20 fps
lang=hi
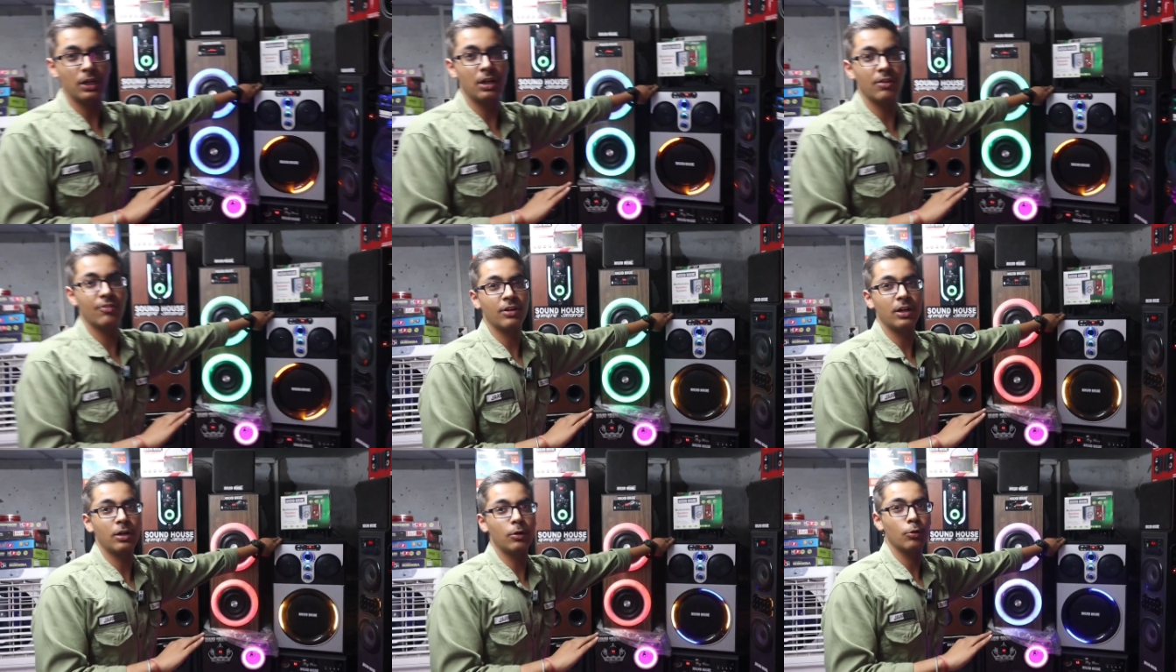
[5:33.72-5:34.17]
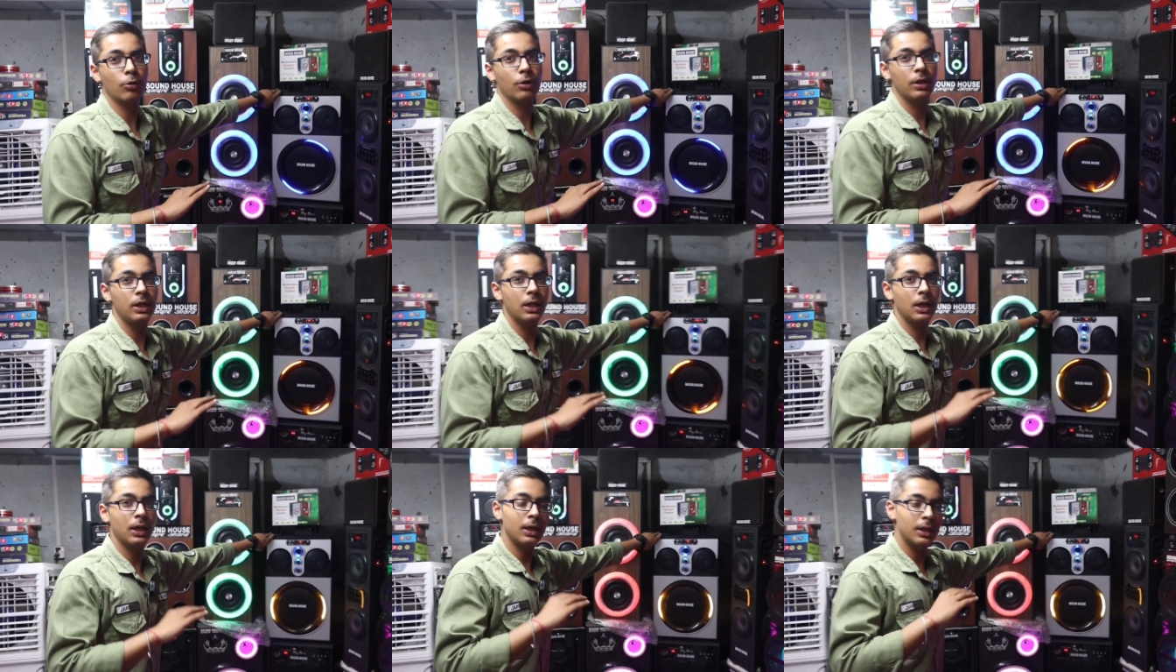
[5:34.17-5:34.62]
थोड़ी डिफरेंट हो
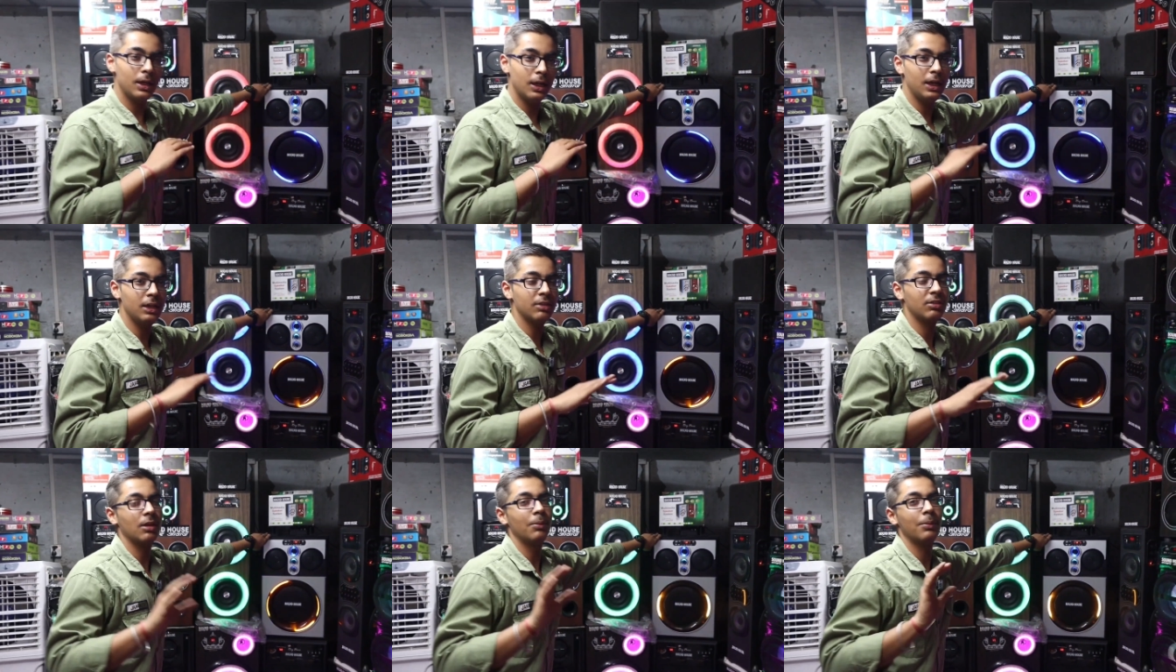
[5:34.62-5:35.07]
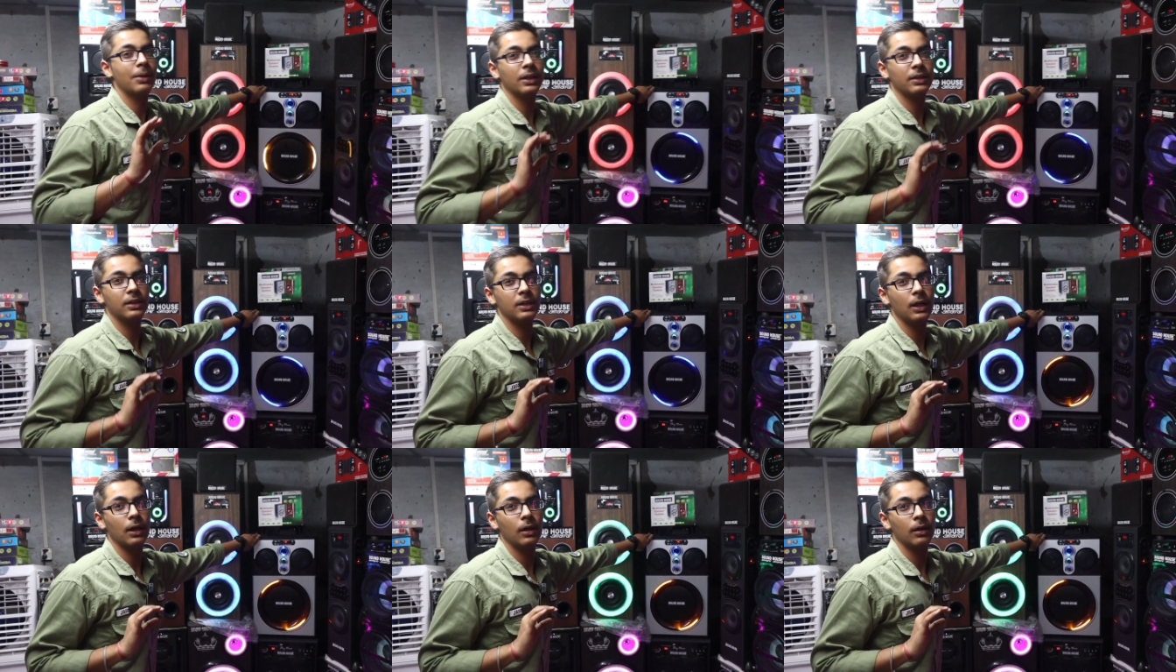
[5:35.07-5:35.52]
गई है रेंज सेम
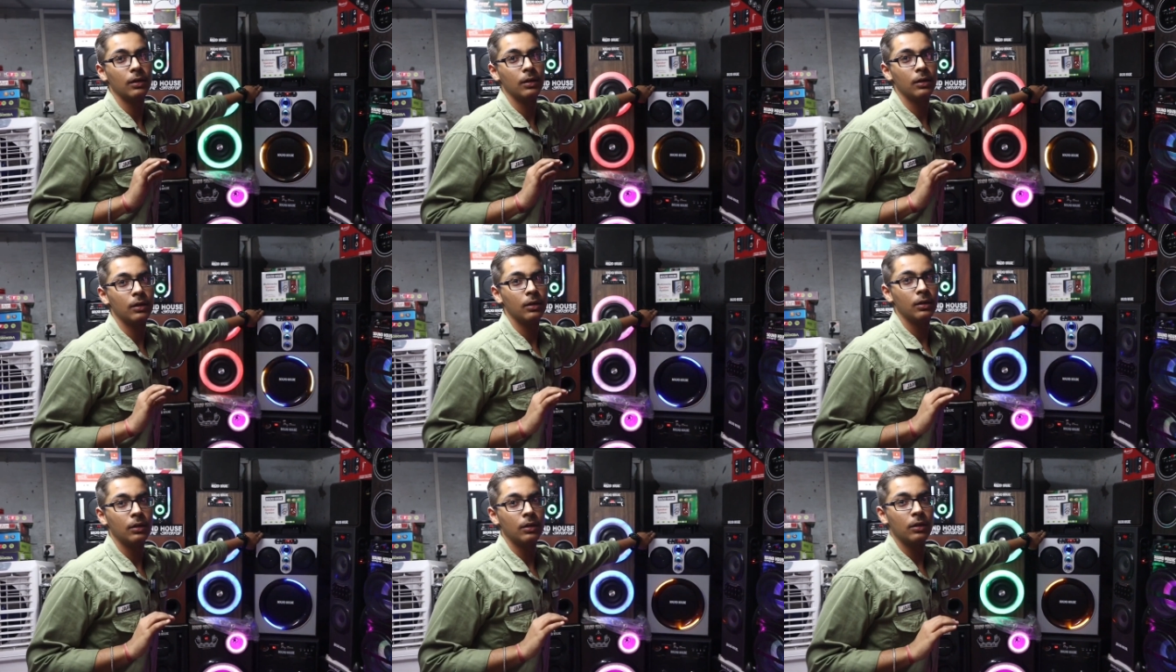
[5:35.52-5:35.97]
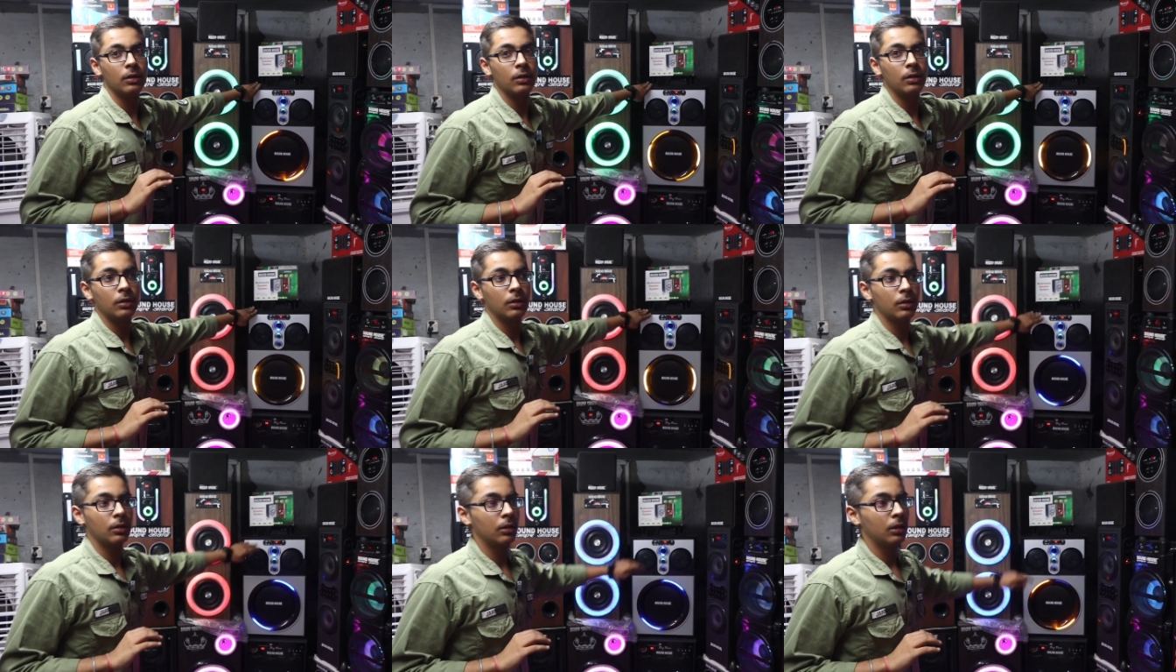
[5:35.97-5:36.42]
रहती है ओके
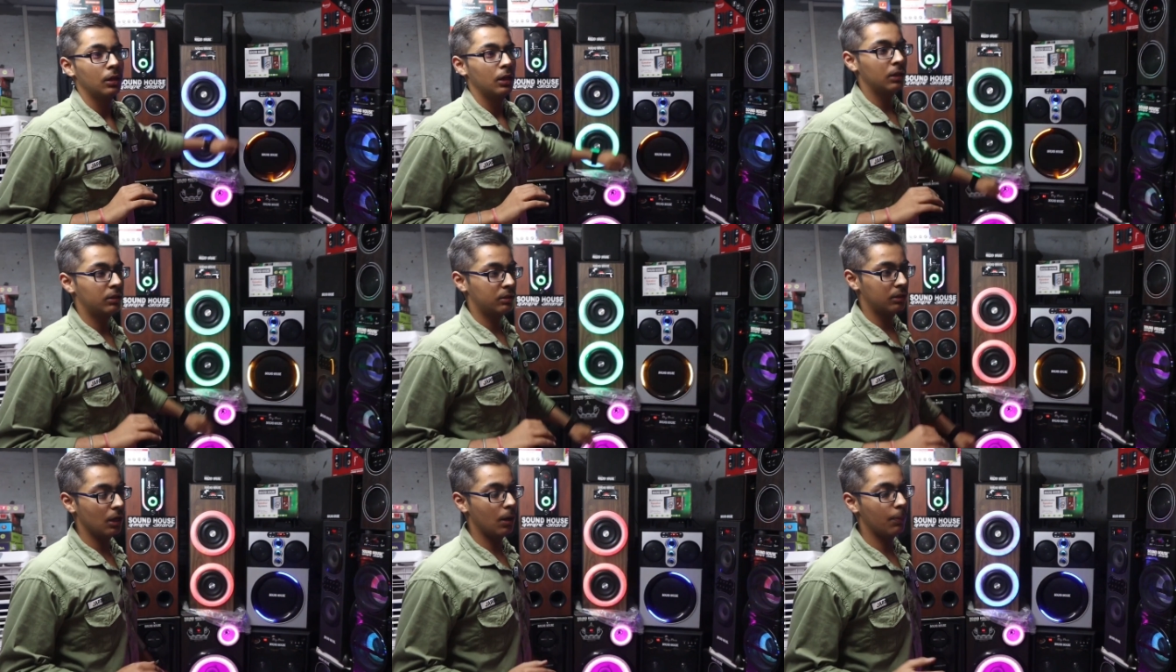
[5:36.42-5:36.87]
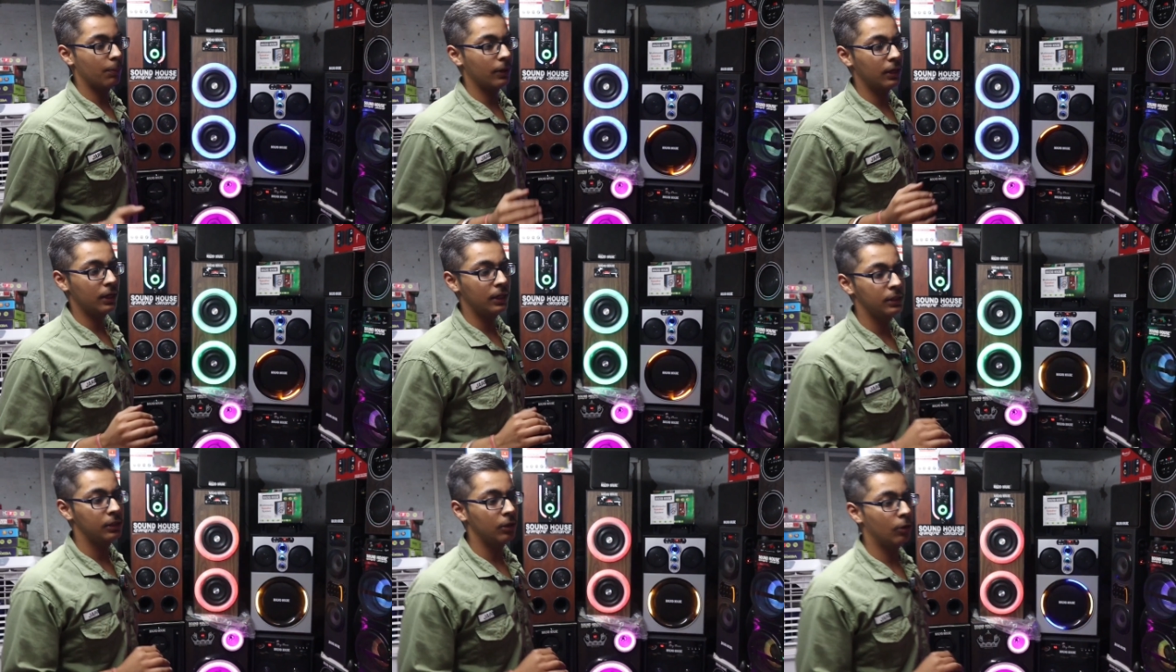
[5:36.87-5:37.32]
भैया इससे
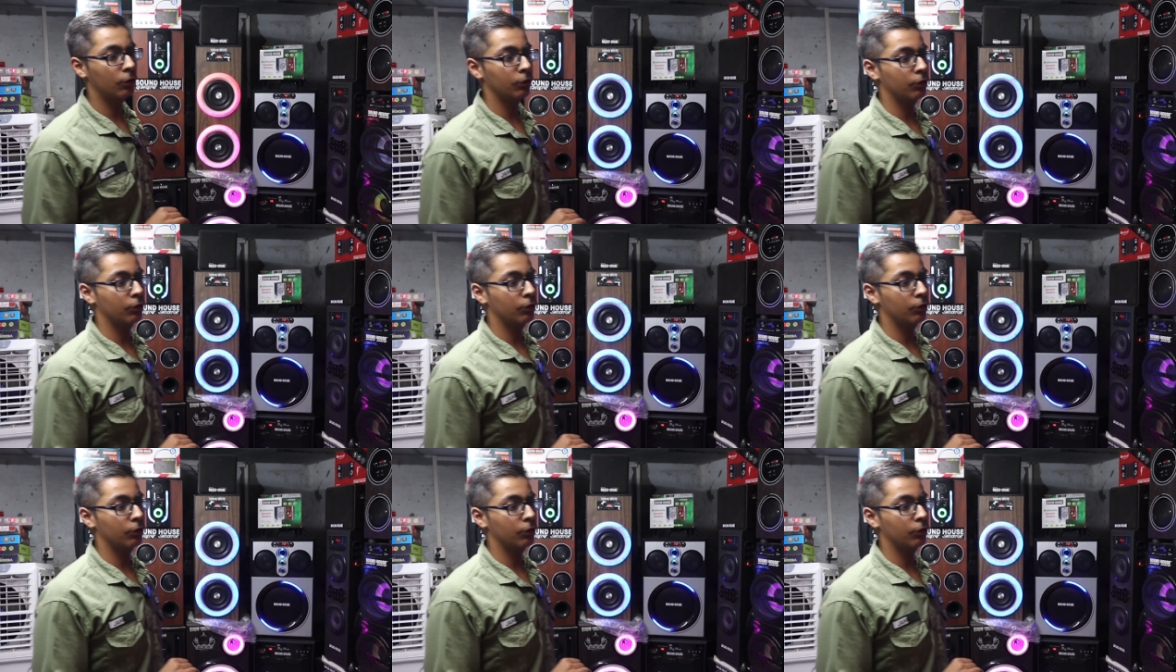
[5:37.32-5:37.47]
अपर रेंज